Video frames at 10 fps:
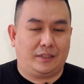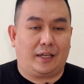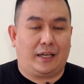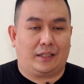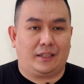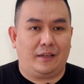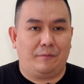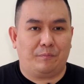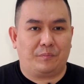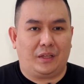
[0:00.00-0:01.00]

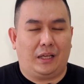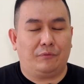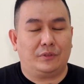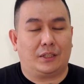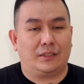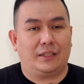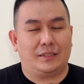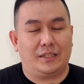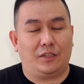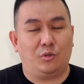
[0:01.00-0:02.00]
Jakarta,
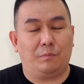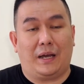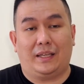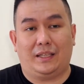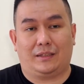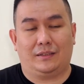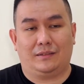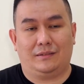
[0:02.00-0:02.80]
aftertaste-nya itu pahit.